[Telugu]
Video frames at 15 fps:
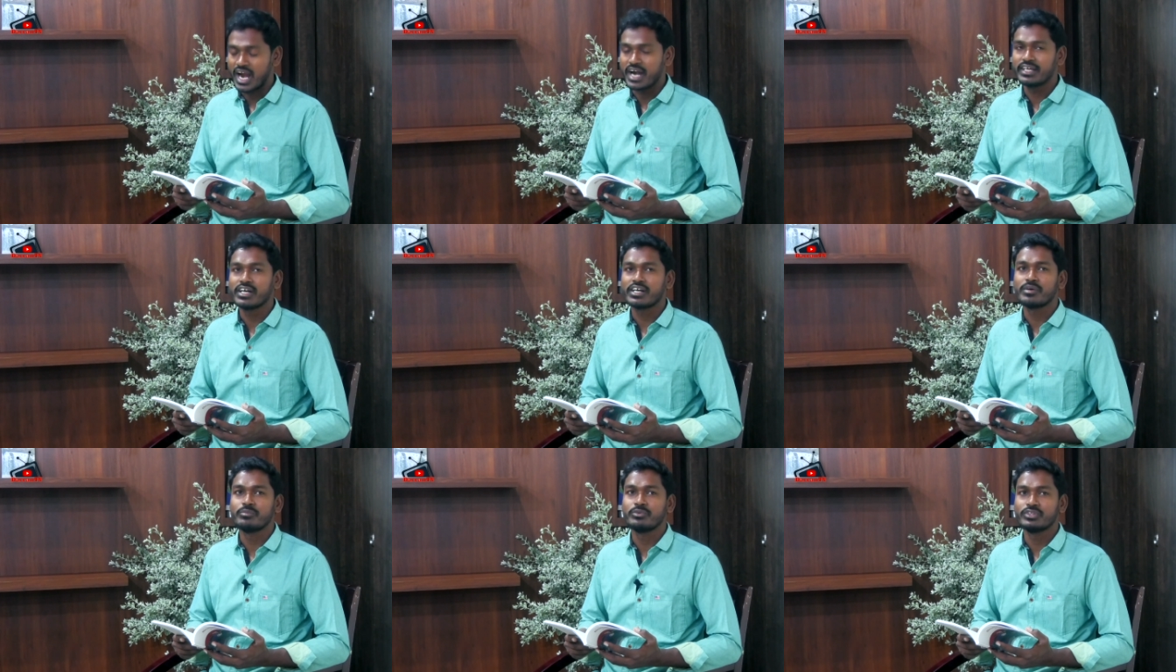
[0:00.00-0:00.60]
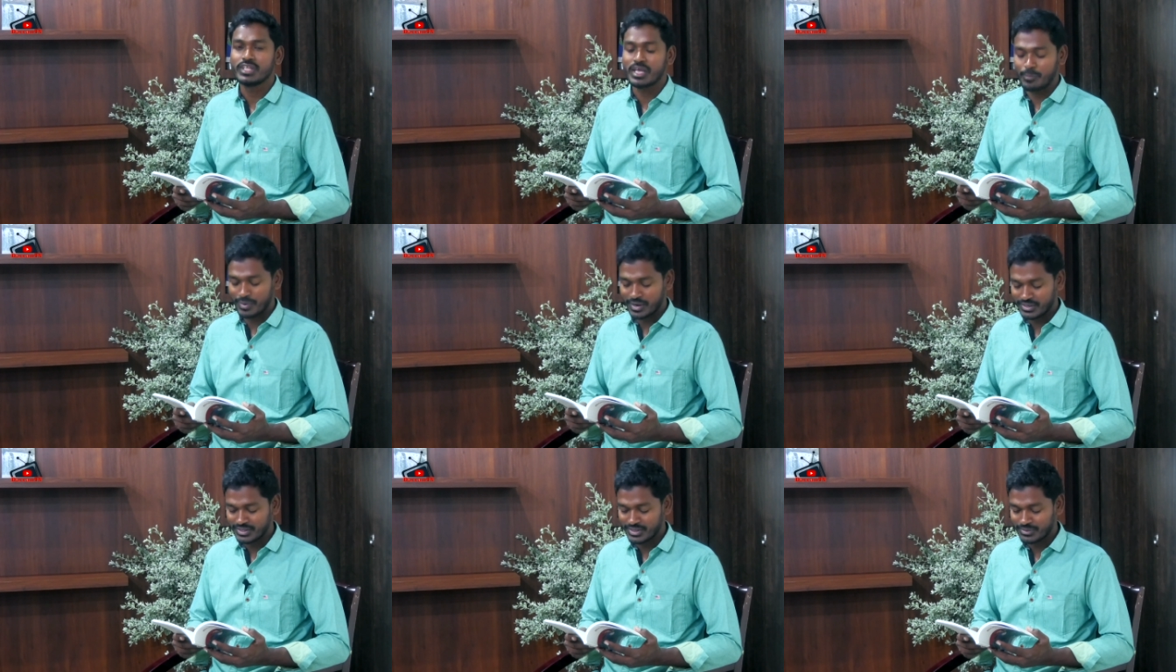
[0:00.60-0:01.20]
అడగక ముందే
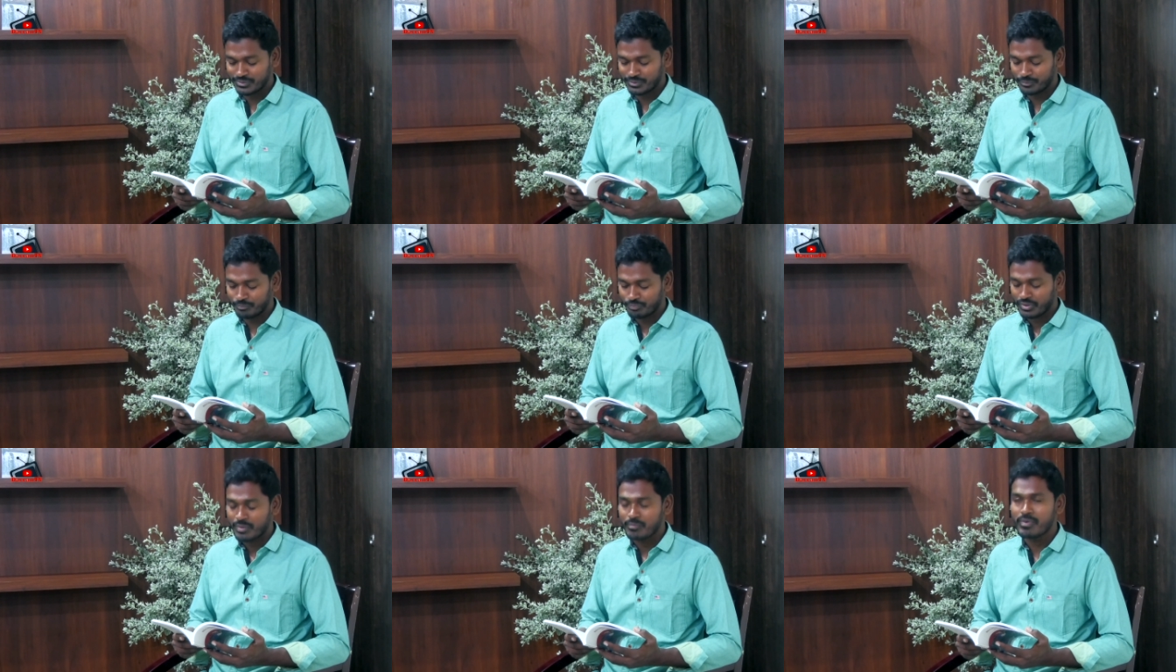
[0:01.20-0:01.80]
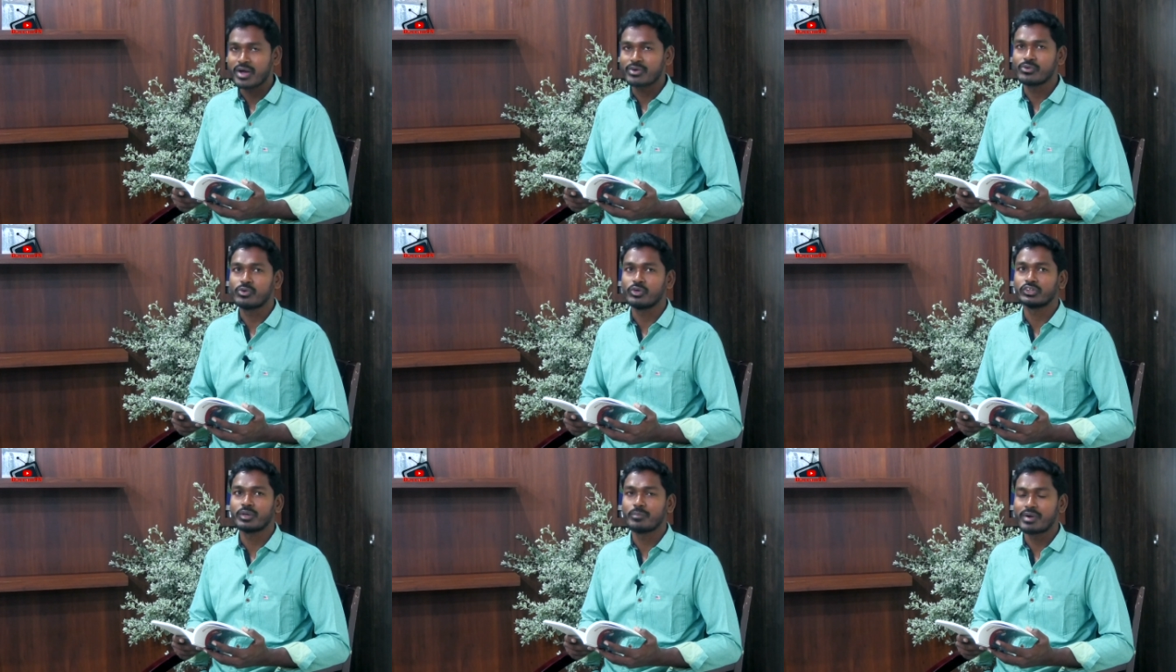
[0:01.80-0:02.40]
పండుగకు మాకు
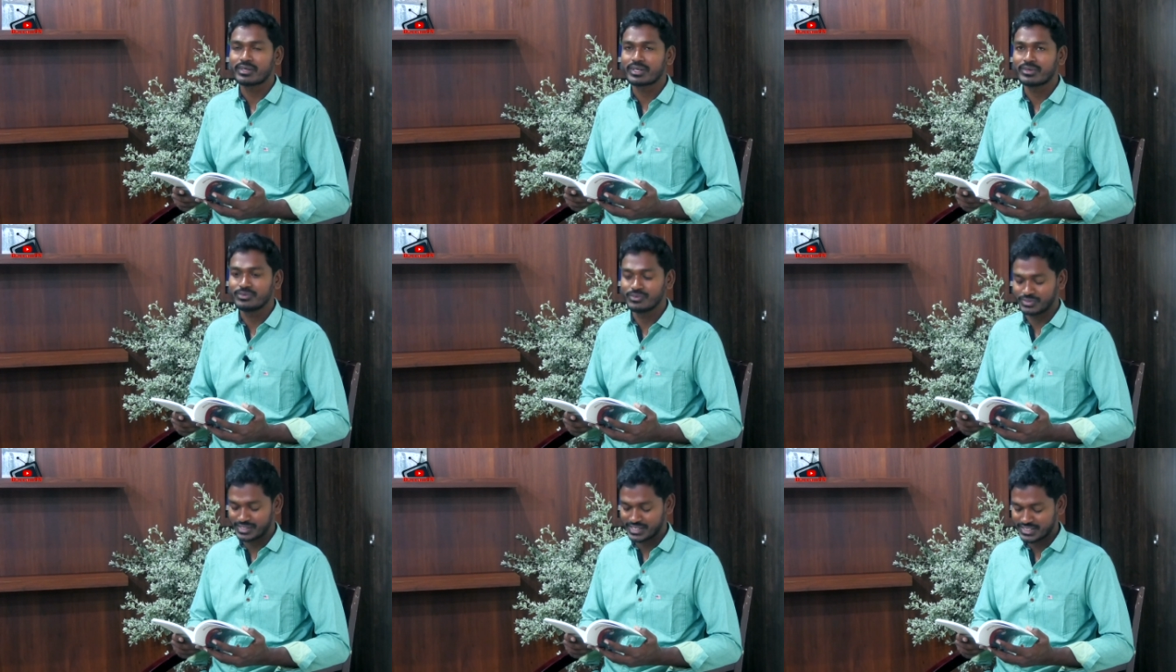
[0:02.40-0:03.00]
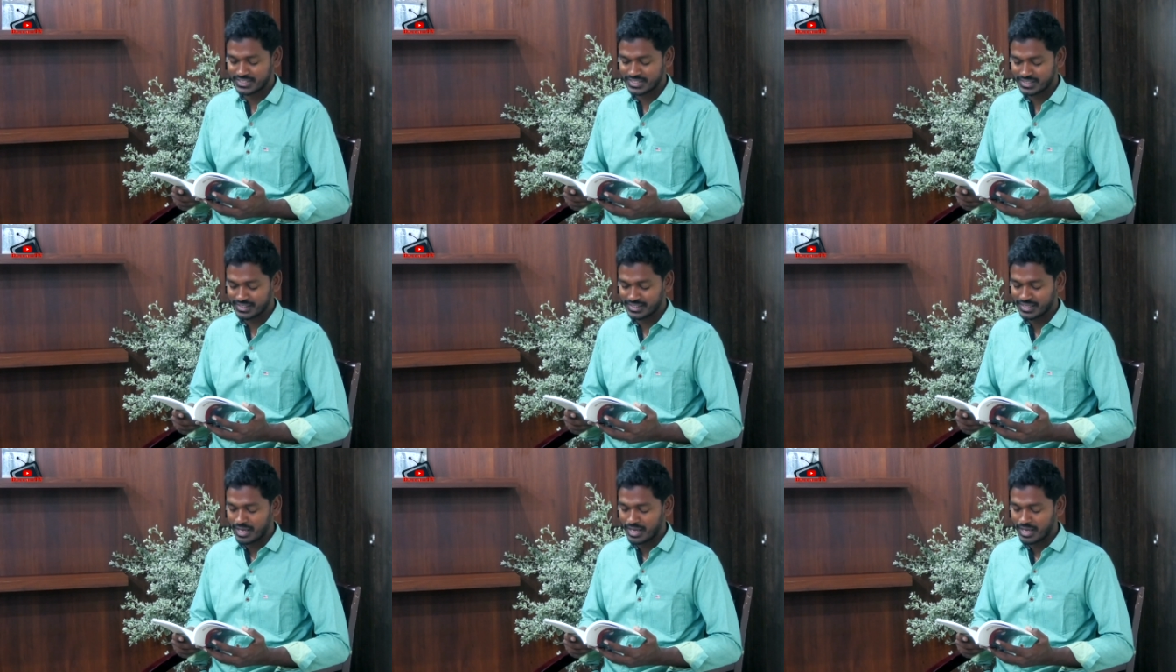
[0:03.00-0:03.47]
కొత్త బట్టలు గుట్టించి